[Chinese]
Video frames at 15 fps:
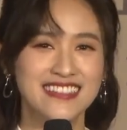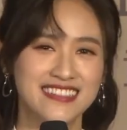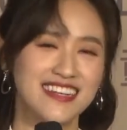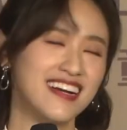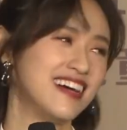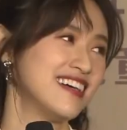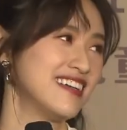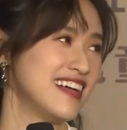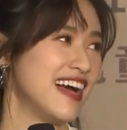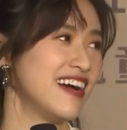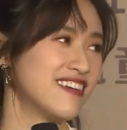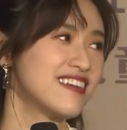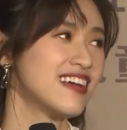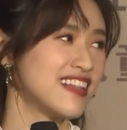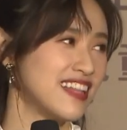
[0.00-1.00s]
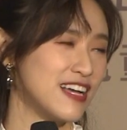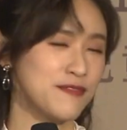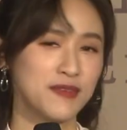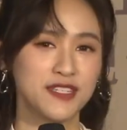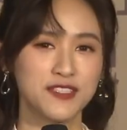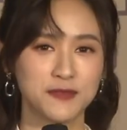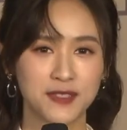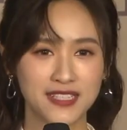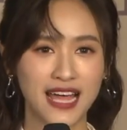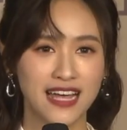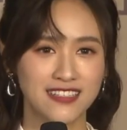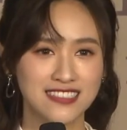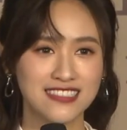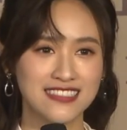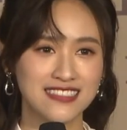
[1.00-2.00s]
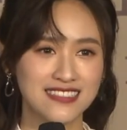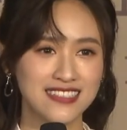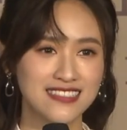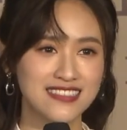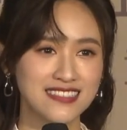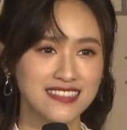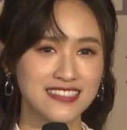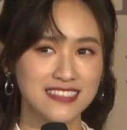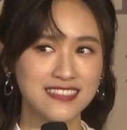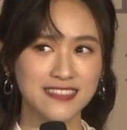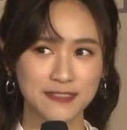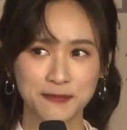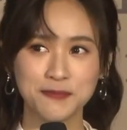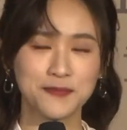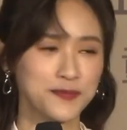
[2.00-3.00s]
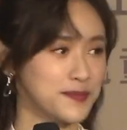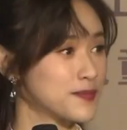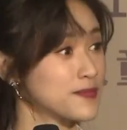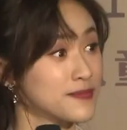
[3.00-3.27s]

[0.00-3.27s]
对啊，还 OK 啦，没什么大事这样子。嗯。